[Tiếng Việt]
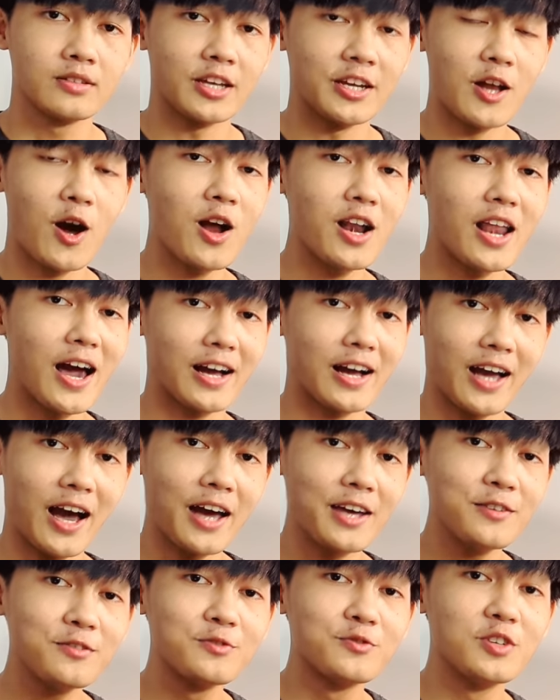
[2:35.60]
thì đó là
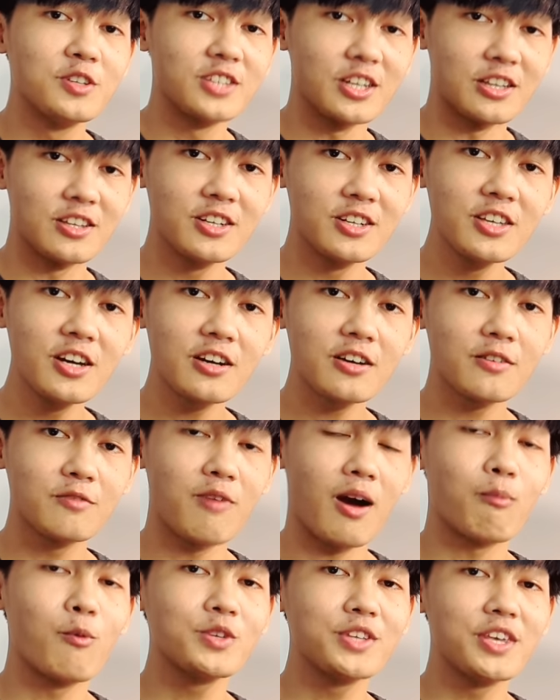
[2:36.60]
cái phương trình thứ nhất
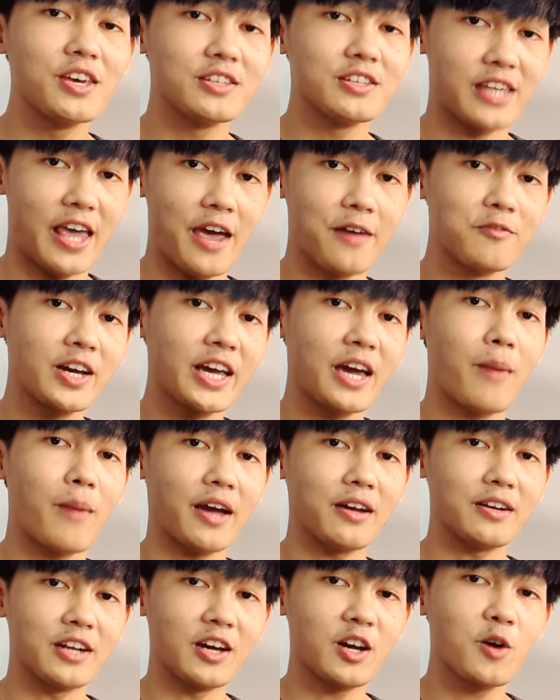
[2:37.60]
văn muốn chia sẻ với các
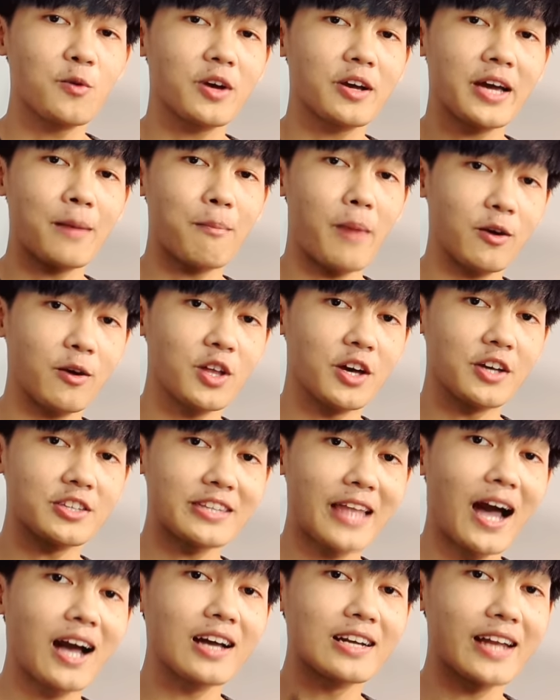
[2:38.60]
bạn để có các bạn có thể
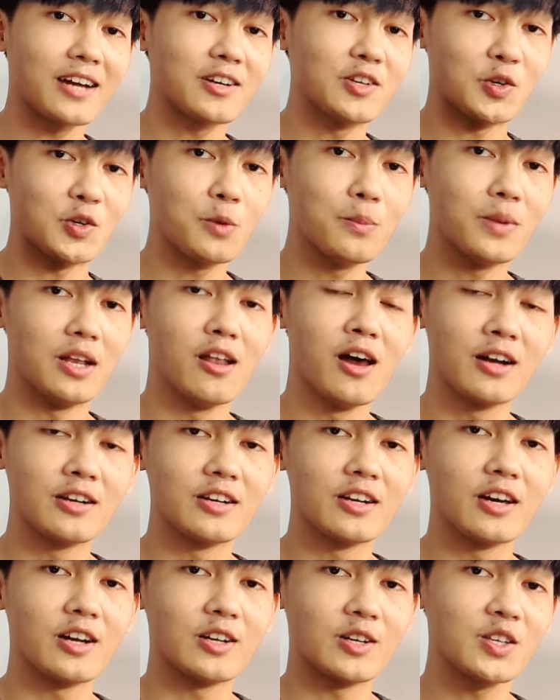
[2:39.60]
tăng năng lượng của mình lên
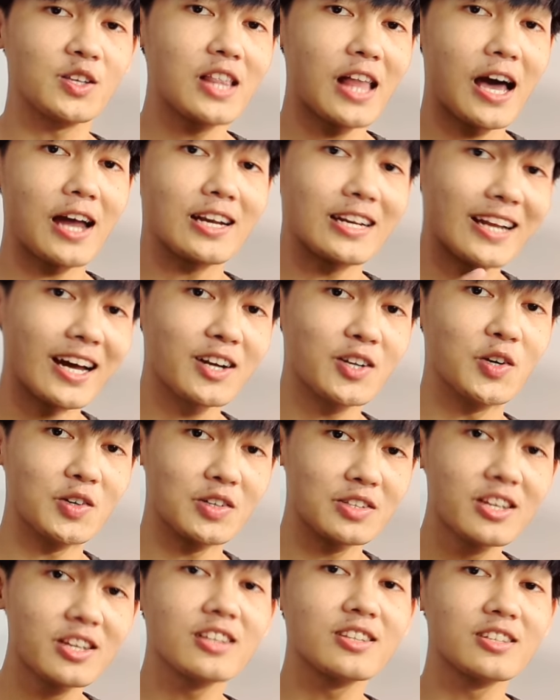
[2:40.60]
đó chính là năng
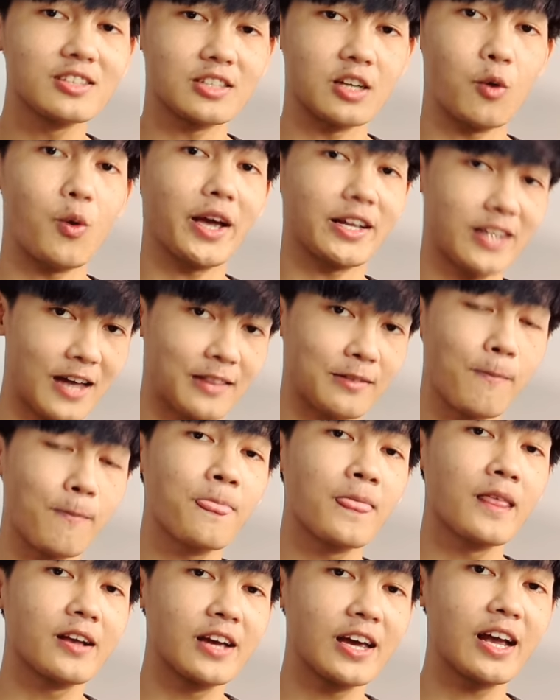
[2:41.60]
lượng thích sự hoàn thành
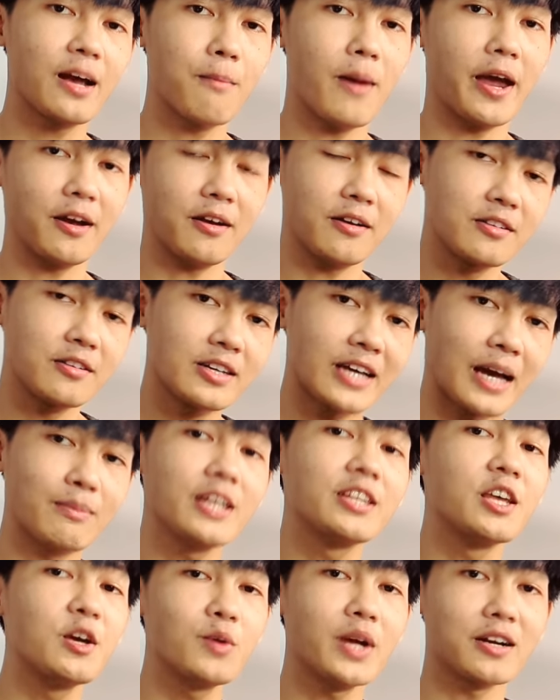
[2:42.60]
khi các bạn cảm
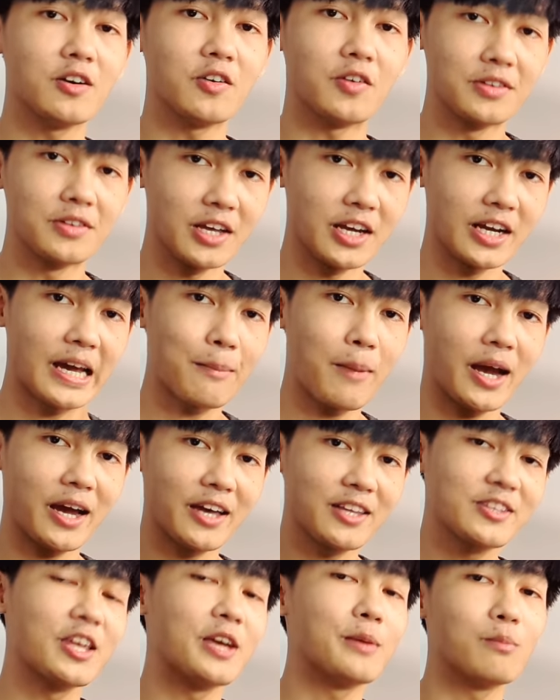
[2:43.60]
thấy thiếu năng lượng thì các bạn
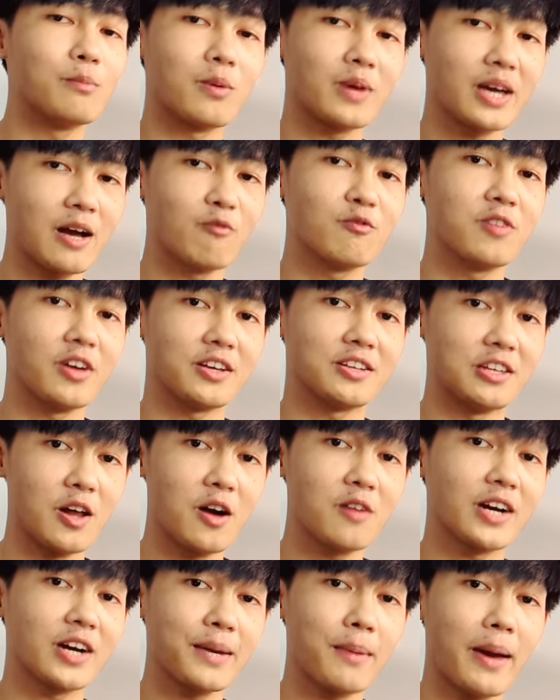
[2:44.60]
hãy tìm một cái công việc gì
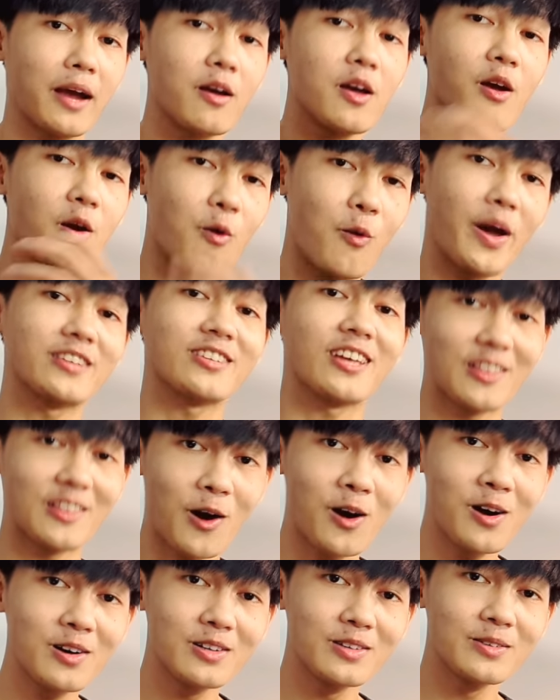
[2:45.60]
đó và các bạn hoàn thành
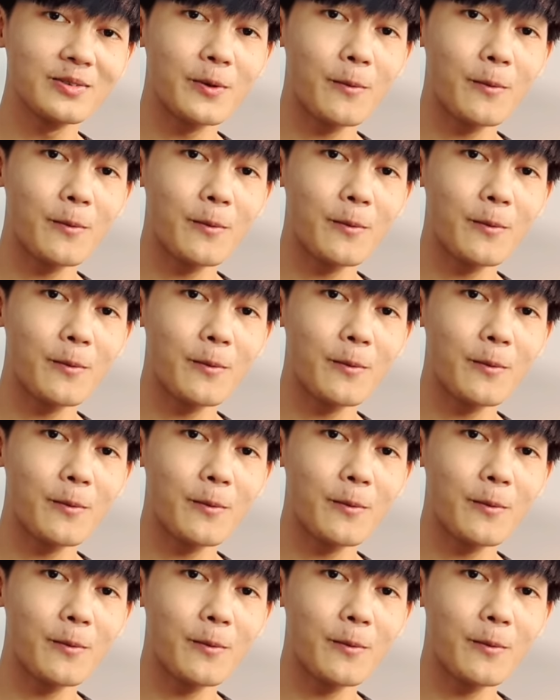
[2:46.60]
nó